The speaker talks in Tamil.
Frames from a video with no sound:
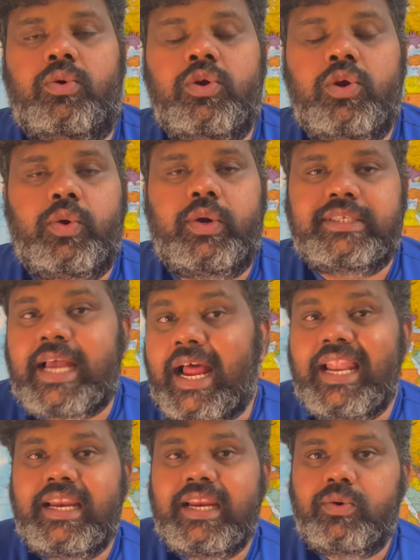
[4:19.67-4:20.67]
உங்களோட
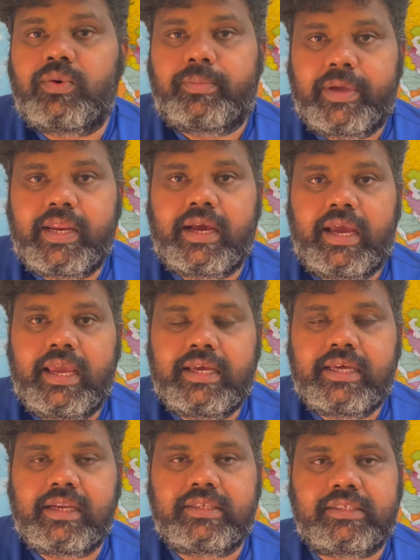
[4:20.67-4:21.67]
சேலரியில் ஒரு பெரிய
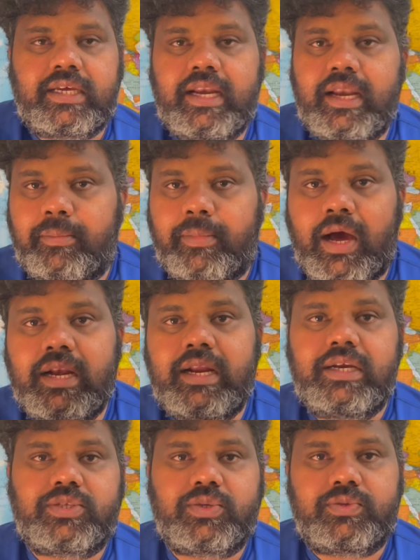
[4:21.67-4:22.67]
ஹைக் இருந்துச்சா இல்லை
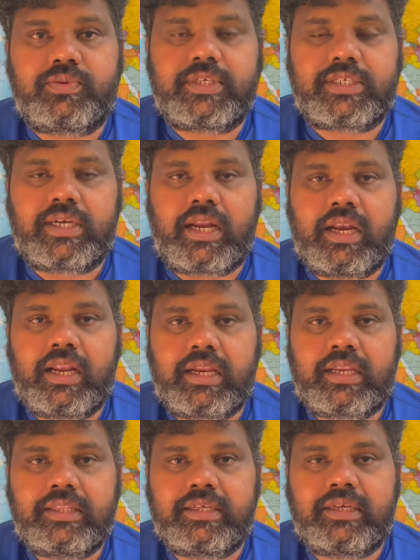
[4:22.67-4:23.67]
மார்க்கெட் சுச்சுவேஷன் நல்லா
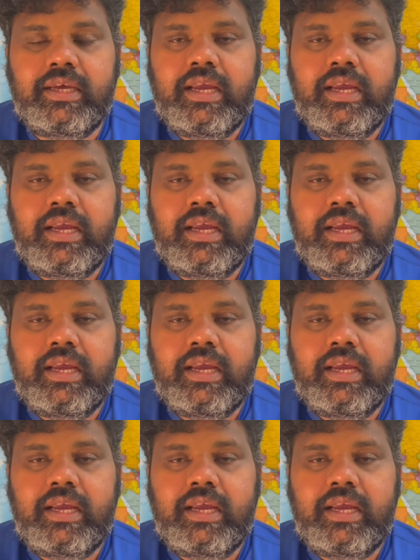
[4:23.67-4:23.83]
இருந்து